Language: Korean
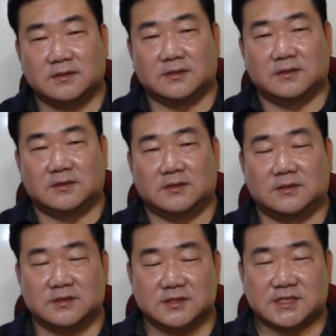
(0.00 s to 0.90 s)

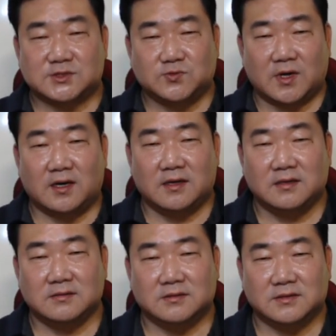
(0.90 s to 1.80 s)
어, 사주와
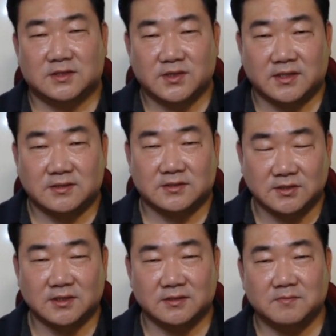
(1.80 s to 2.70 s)
어,
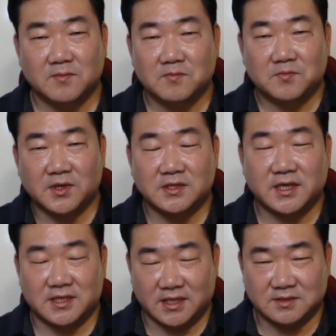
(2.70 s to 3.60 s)
터는
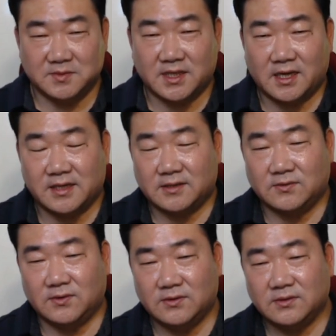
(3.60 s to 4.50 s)
별개의
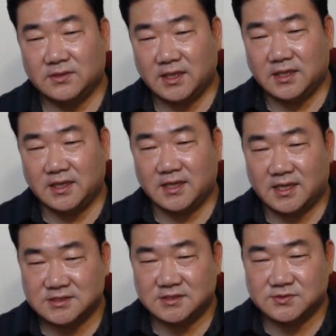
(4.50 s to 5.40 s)
개념이다라고
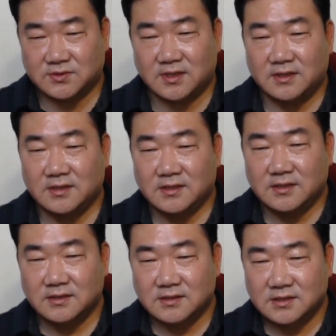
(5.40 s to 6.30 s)
얘기하실 수가
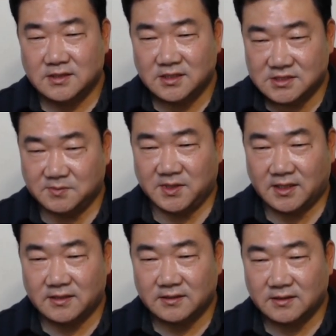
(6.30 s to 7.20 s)

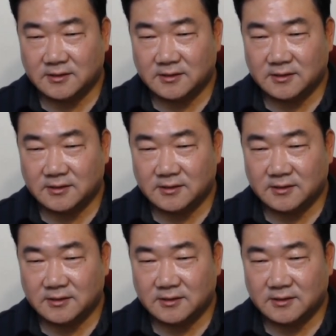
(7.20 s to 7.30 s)
있습니다.